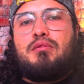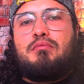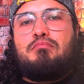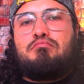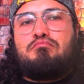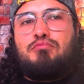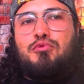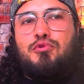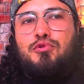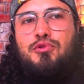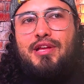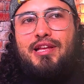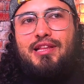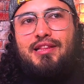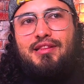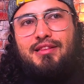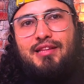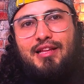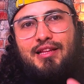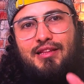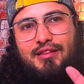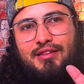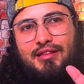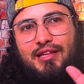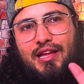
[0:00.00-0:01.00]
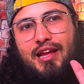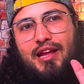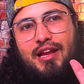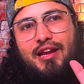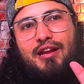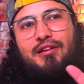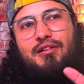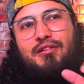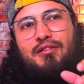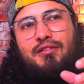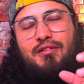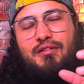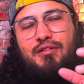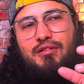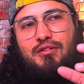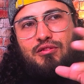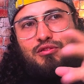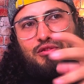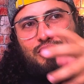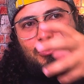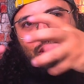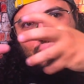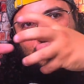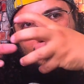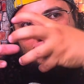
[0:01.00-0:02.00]
pude entender
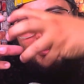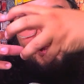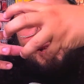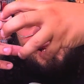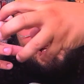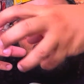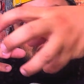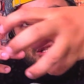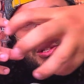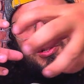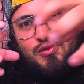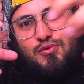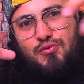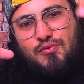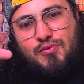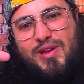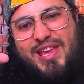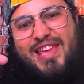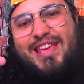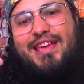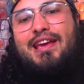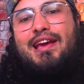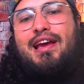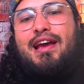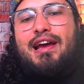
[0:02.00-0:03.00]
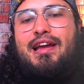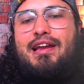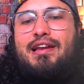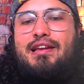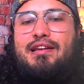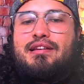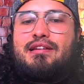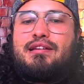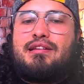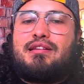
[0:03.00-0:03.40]
dónde se ubican